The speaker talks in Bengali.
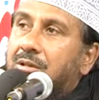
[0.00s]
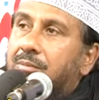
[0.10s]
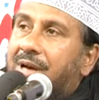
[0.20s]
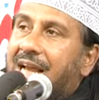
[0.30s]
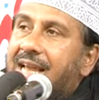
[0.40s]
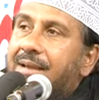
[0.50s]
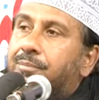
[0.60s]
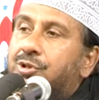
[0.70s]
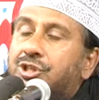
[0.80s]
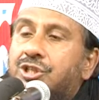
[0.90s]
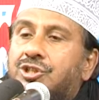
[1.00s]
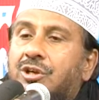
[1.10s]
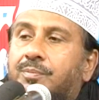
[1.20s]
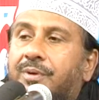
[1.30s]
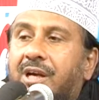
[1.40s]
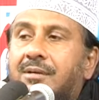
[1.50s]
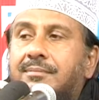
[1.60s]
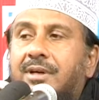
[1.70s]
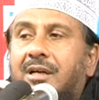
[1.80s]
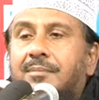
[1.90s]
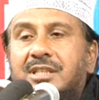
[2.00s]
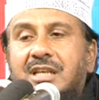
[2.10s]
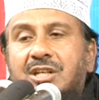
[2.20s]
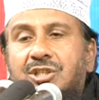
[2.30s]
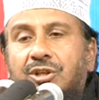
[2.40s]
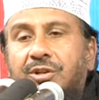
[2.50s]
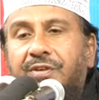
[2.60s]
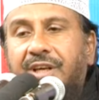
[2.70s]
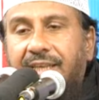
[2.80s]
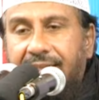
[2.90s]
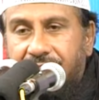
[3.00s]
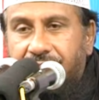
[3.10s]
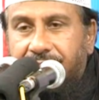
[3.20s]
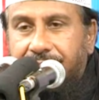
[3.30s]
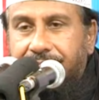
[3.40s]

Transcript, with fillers: প্রায় ২৫ জন পয়গম্বরের মাজার শরীফে গিয়েছি